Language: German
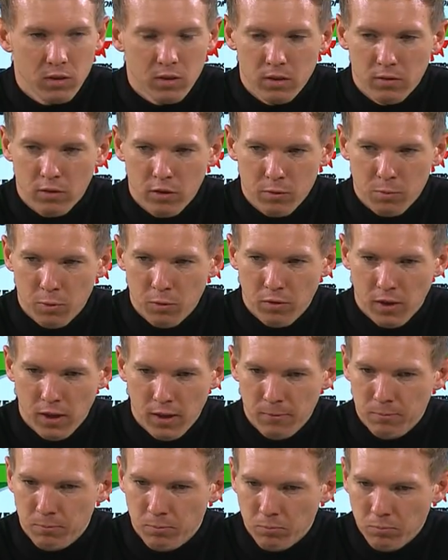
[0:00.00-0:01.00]
äh, Wolfsburg
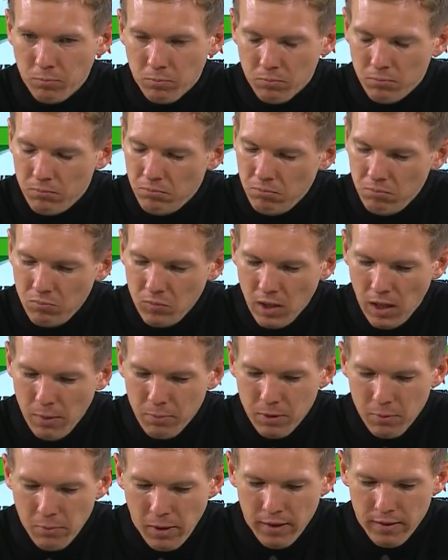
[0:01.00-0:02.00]
war ab
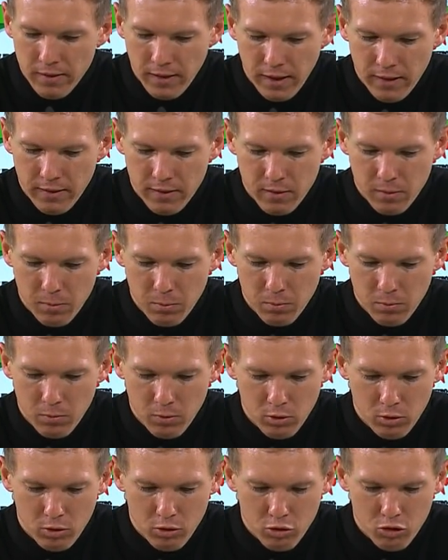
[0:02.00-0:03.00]
dem 1-1
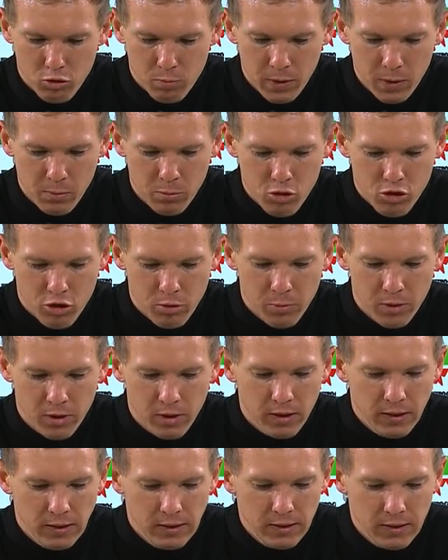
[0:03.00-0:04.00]
äh, spielbestimmender.